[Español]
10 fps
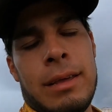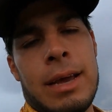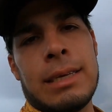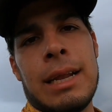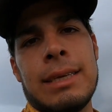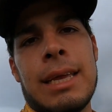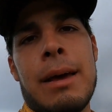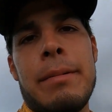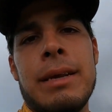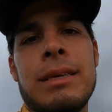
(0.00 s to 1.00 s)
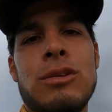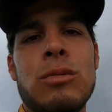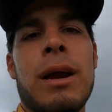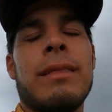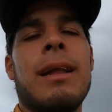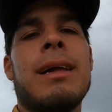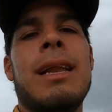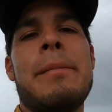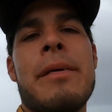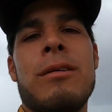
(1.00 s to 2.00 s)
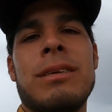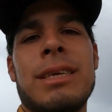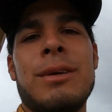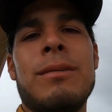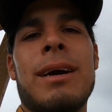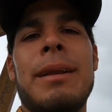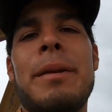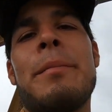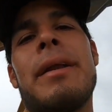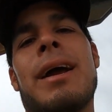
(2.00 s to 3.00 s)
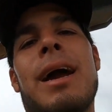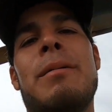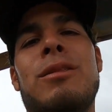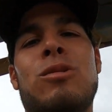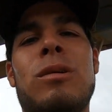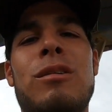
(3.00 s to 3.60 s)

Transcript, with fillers: Ya se la saben, este es su canal Calibre 12, un calibre para cada aventura.